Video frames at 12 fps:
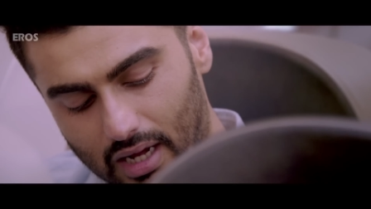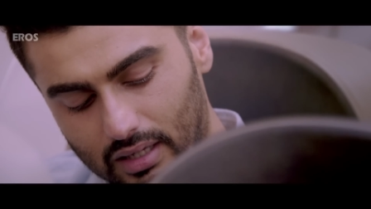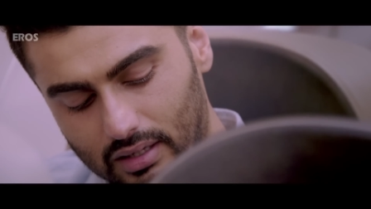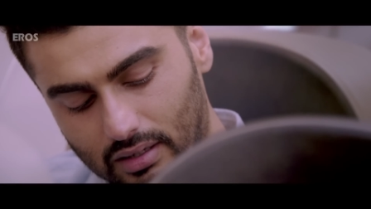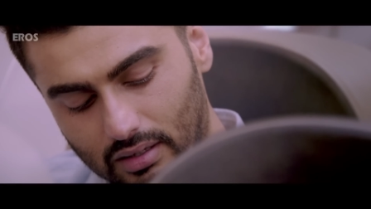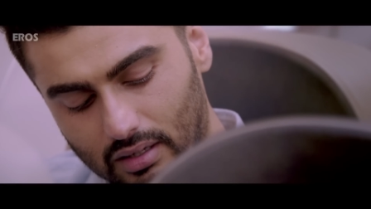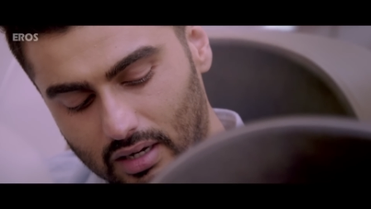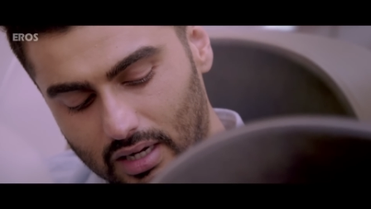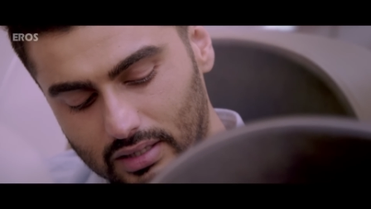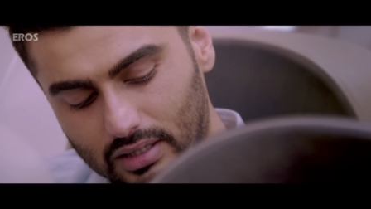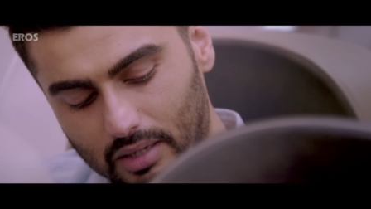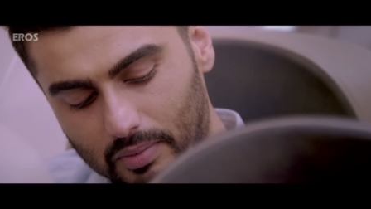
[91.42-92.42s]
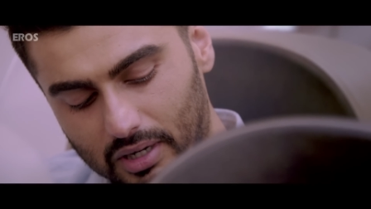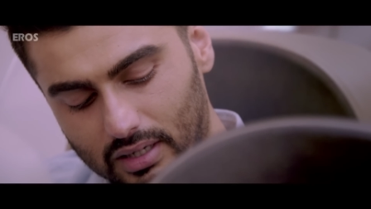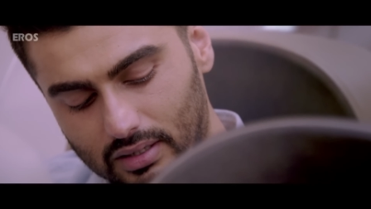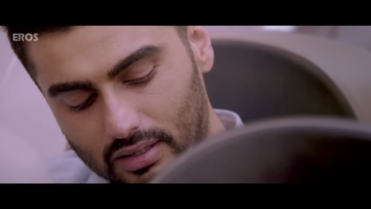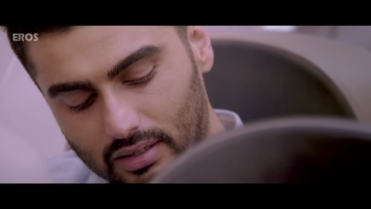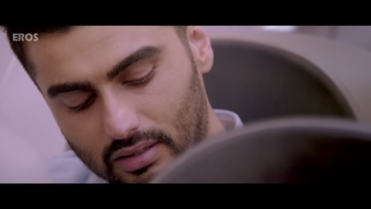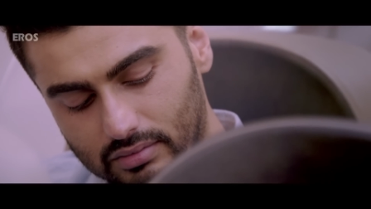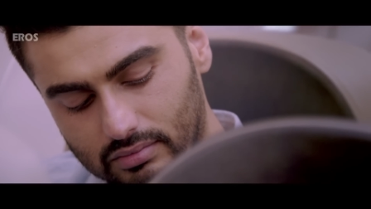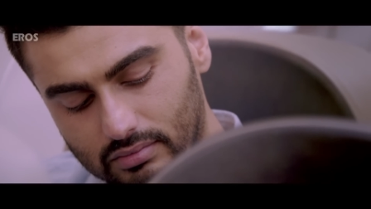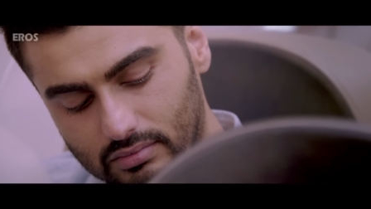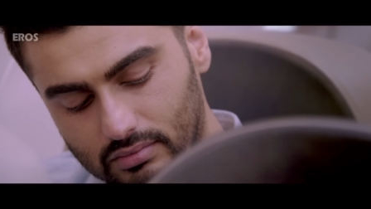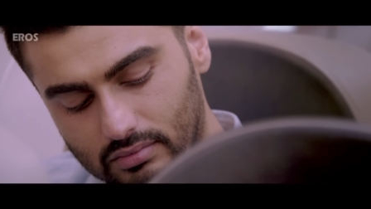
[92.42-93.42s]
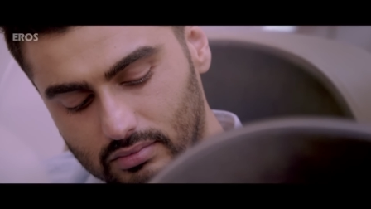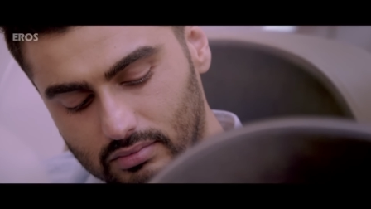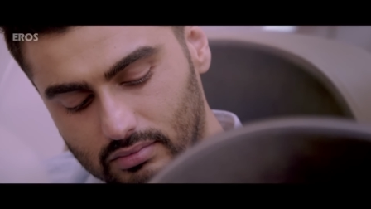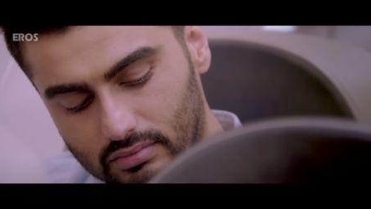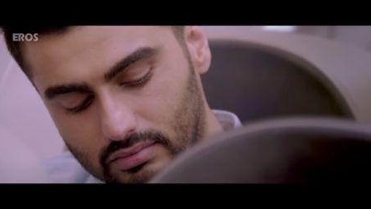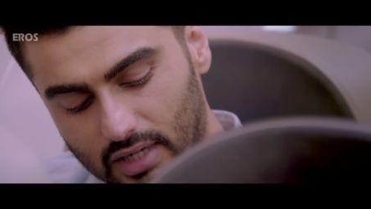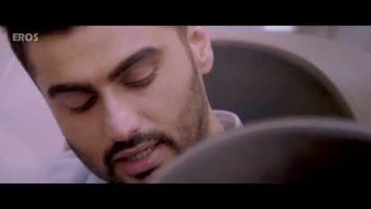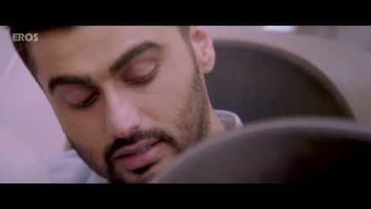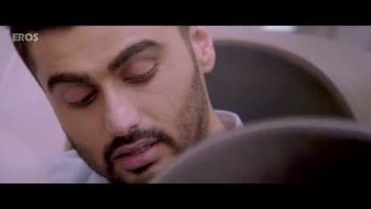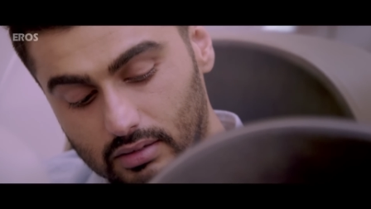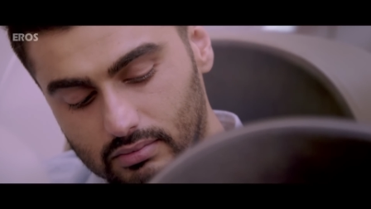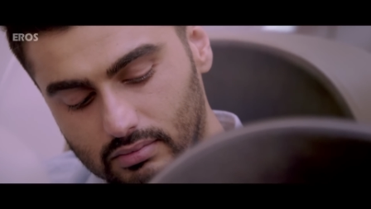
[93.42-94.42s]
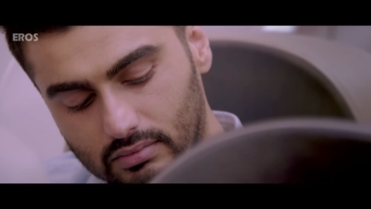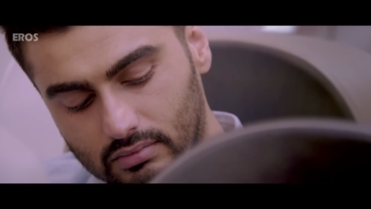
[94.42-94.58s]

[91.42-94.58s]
मेरा हाथ कस के पकड़ती थी जैसे